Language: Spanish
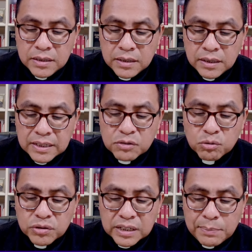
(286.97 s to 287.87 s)

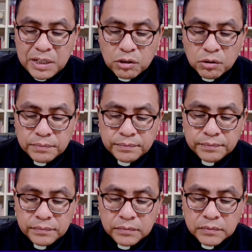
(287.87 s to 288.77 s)
Jesús replicó,
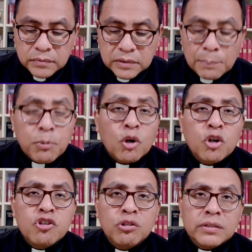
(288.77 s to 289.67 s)
Tampoco
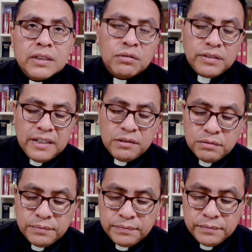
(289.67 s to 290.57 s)
yo te
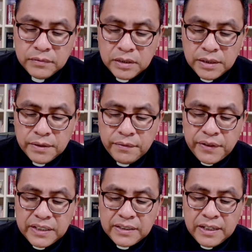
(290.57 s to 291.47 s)
condeno.
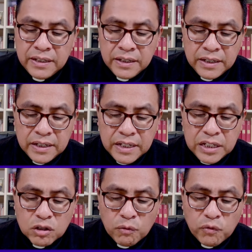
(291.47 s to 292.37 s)
Vete
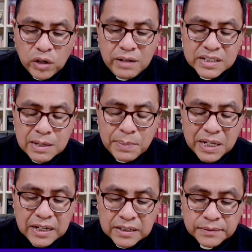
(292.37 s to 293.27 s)
y no vuelvas a
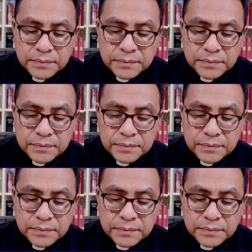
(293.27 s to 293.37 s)
pecar.